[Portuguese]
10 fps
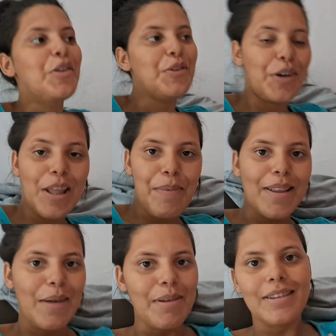não engordei
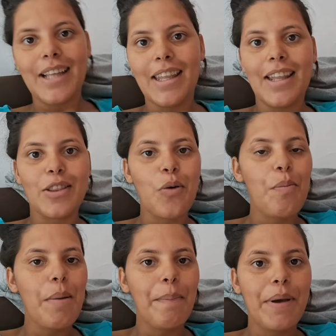praticamente nada, né? Tô com
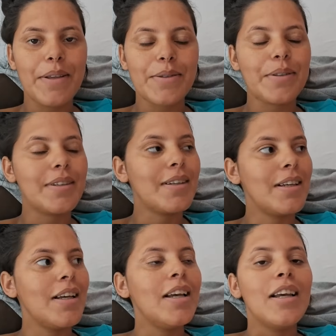o mesmo peso.
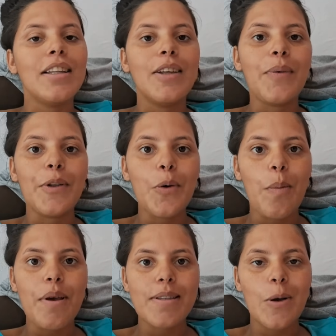De quando eu
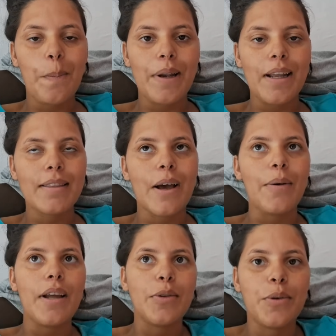comecei o pré-natal,
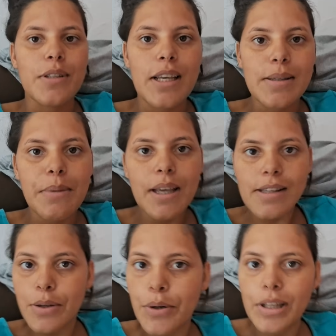né? Já tô com seis
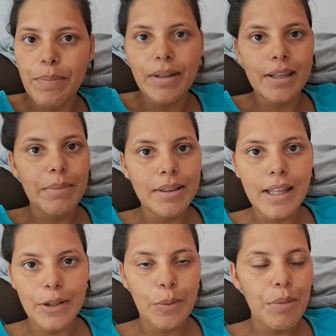meses, e não engordei praticamente
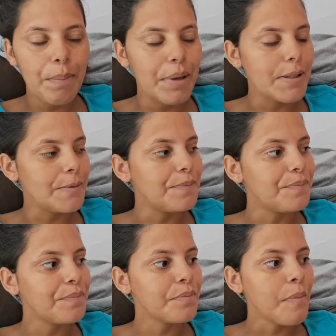nada, tô com o mesmo peso.
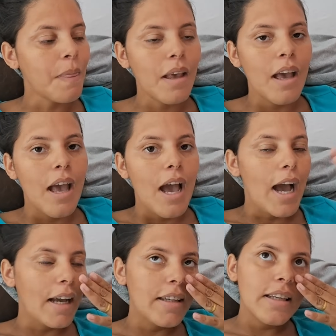
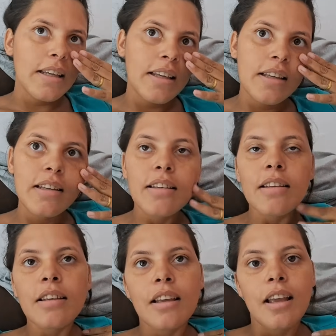Aí
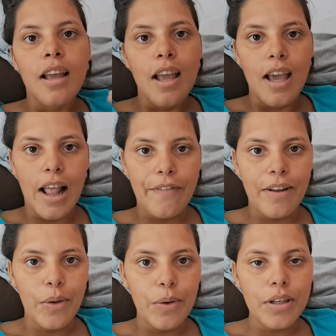ela
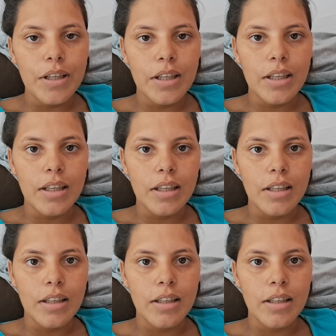falou que